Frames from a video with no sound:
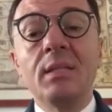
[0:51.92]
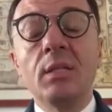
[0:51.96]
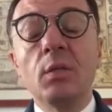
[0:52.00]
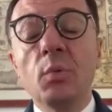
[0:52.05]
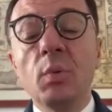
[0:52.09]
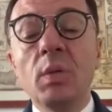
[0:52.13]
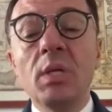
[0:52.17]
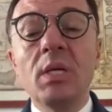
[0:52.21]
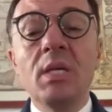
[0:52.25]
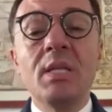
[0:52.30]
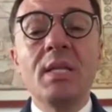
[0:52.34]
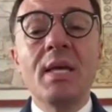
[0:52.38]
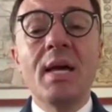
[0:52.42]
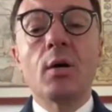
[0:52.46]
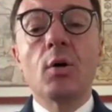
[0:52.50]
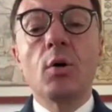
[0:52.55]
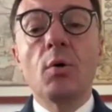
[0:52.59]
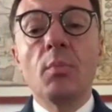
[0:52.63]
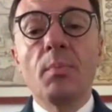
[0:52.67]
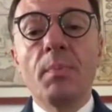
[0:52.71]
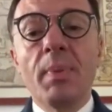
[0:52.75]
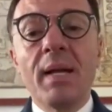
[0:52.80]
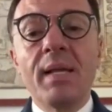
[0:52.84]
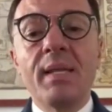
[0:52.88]
guide,
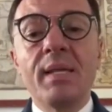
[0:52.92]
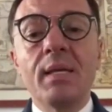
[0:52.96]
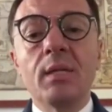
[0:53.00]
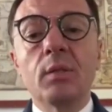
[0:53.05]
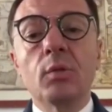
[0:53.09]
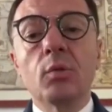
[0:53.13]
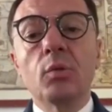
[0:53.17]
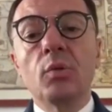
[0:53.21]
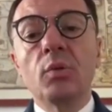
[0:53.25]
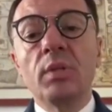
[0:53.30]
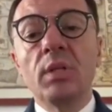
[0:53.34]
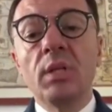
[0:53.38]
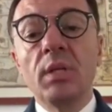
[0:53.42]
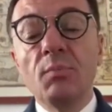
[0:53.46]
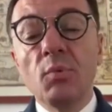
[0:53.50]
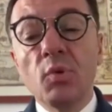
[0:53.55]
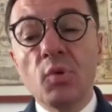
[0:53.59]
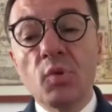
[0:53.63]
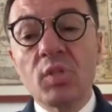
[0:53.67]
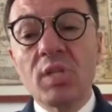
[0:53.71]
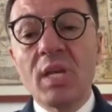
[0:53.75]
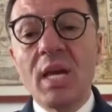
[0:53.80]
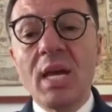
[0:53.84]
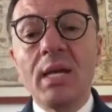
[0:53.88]
accompagnatori,
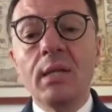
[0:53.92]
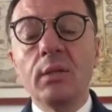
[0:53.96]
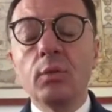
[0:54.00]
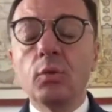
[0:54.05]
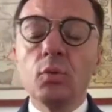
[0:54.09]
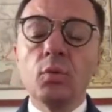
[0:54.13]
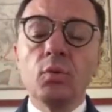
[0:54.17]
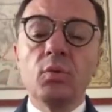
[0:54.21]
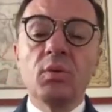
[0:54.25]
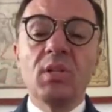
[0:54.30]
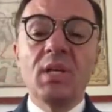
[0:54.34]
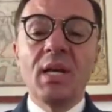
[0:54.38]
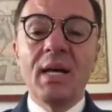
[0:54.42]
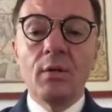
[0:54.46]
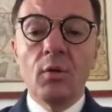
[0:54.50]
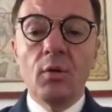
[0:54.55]
musei, tutti hanno